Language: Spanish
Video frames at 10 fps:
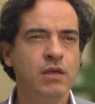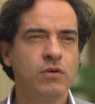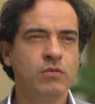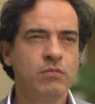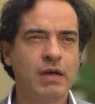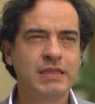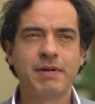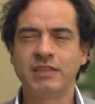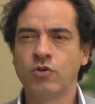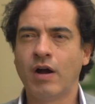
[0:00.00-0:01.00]
Un
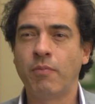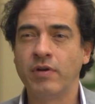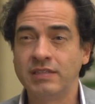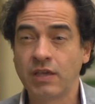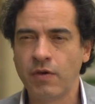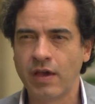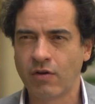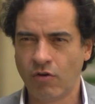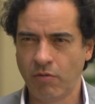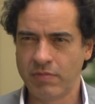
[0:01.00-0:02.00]
matemático japonés que vivía en
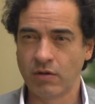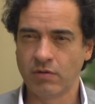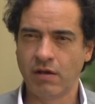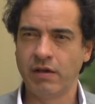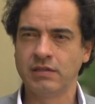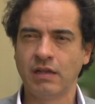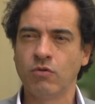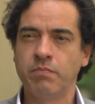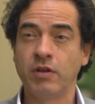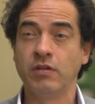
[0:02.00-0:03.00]
Colombia, alguna vez
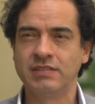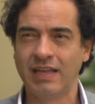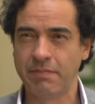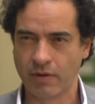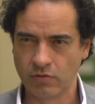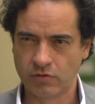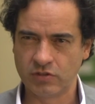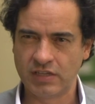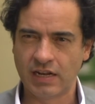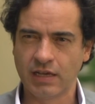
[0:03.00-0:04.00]
algún periodista le
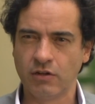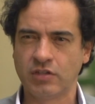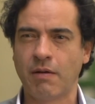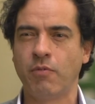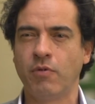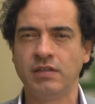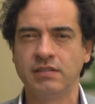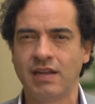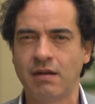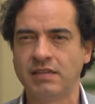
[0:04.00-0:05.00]
preguntó si era que los
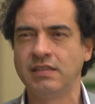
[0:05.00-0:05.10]
japoneses eran más